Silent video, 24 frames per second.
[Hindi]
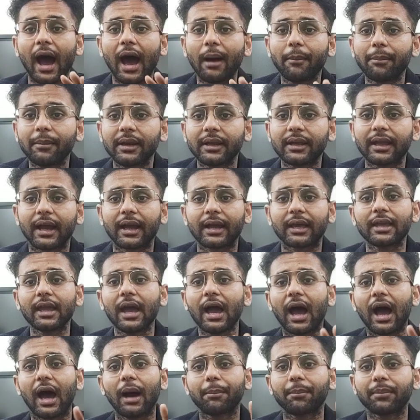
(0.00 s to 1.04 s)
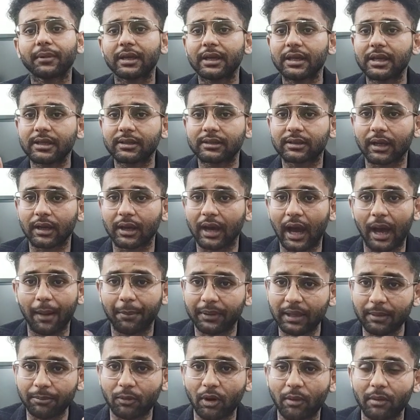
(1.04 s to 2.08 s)
आपने क्या किया आपकी
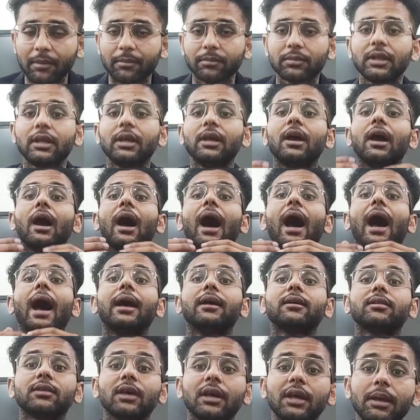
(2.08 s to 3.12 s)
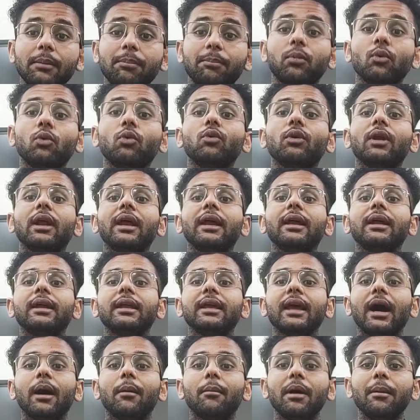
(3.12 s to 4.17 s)
आपकी प्रॉब्लम थी ऐसे ही पूरे
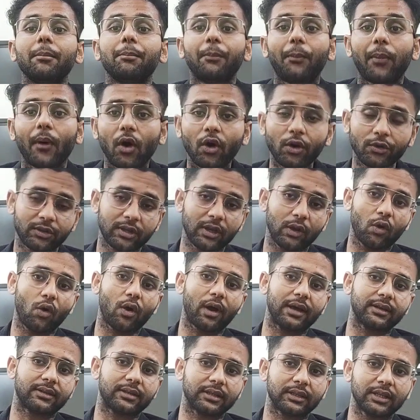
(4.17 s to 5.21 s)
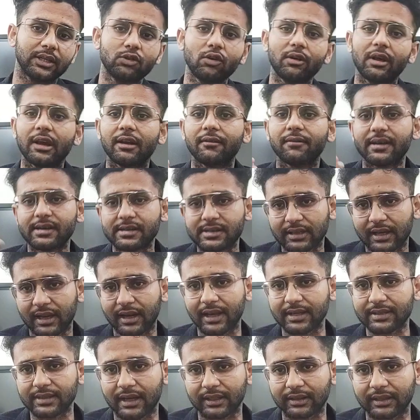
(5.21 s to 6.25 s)
इंडिया में बहुत से लोग ऐसे थे जो इन्वेस्ट
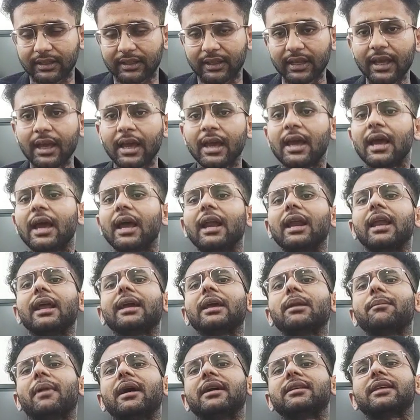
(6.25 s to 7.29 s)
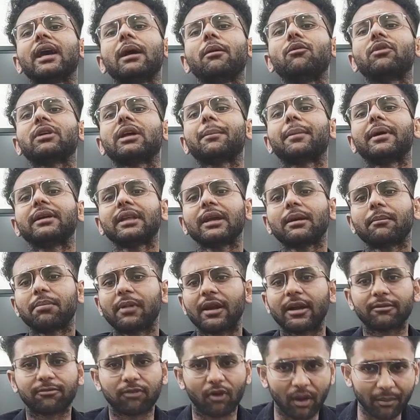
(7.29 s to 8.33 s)
करना चाहते थे लेकिन भाई साहब उनके पास एक
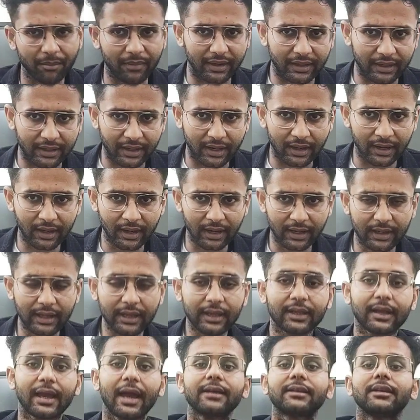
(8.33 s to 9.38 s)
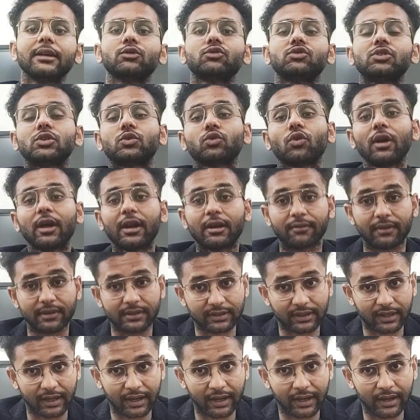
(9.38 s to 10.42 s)
प्लेटफॉर्म नहीं है ठीक कैसे उस चीज को
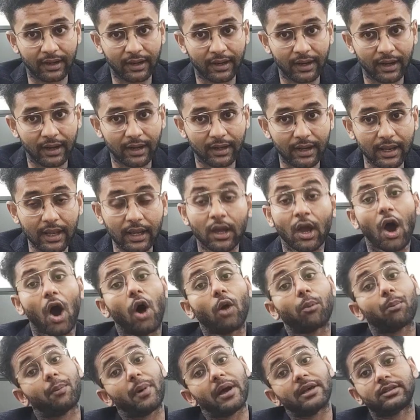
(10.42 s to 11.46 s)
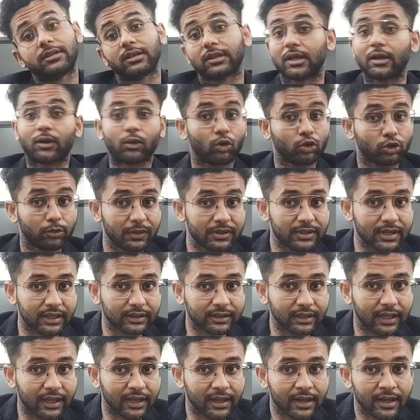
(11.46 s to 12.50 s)
इन्वेस्ट करें ठीक और पैसे की ग्रोथ भी
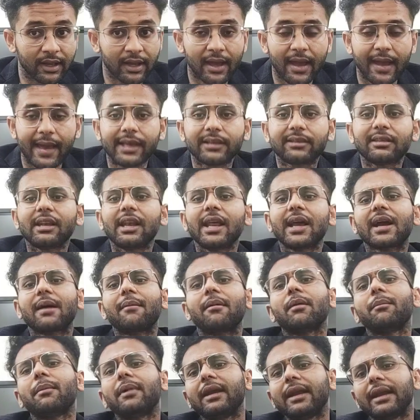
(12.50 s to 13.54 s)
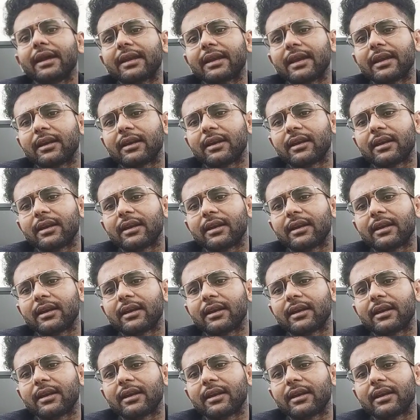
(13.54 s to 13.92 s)
चाहते हैं इसीलिए गवर्नमेंट ने,